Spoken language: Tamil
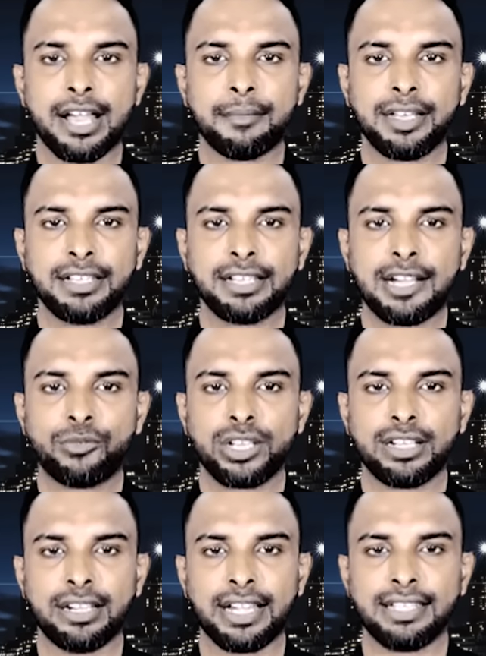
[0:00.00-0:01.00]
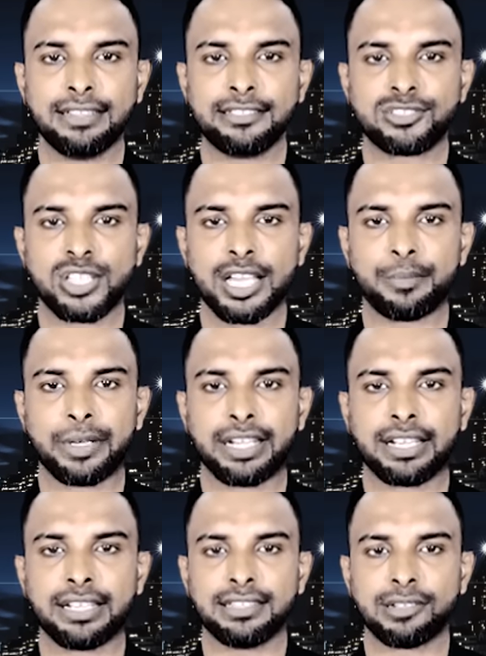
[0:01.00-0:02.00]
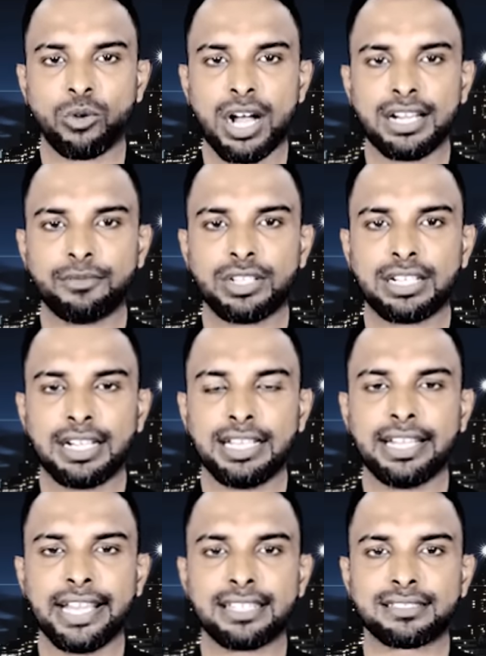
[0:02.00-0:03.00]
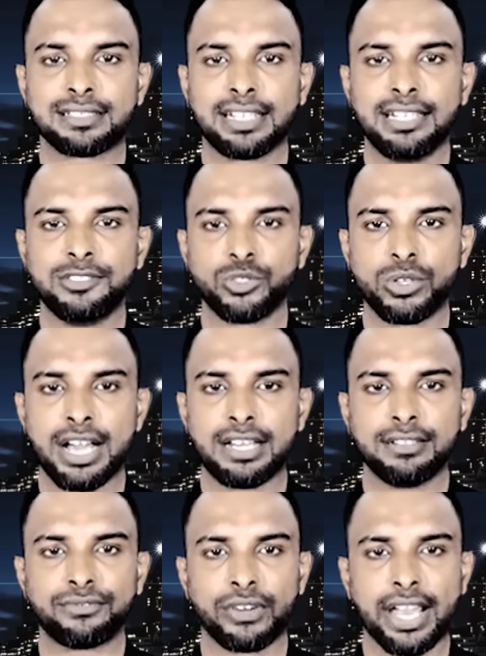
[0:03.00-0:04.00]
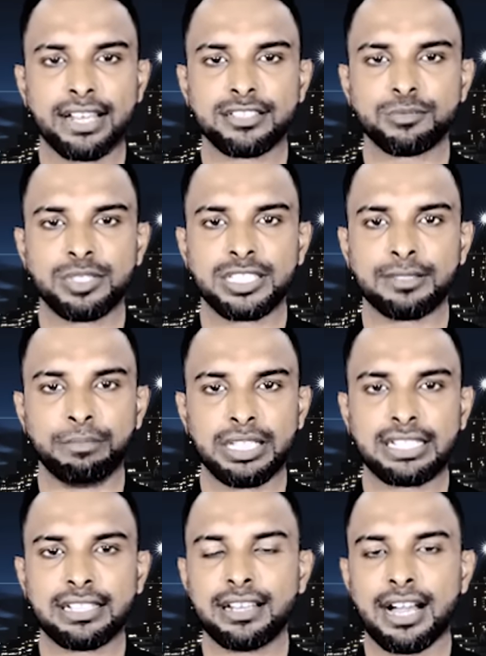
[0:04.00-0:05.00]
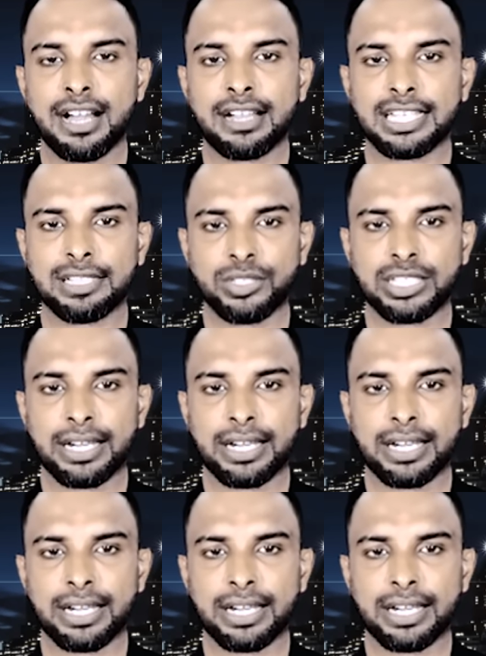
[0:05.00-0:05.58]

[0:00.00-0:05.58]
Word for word: அமெரிக்காவுடன் இணைந்து செயற்பட்ட அந்த ராணுவங்களில் இஸ்ரேல் ஜுடான் பிரான்ஸ் மற்றும் பிரிட்டன் ஆகியவை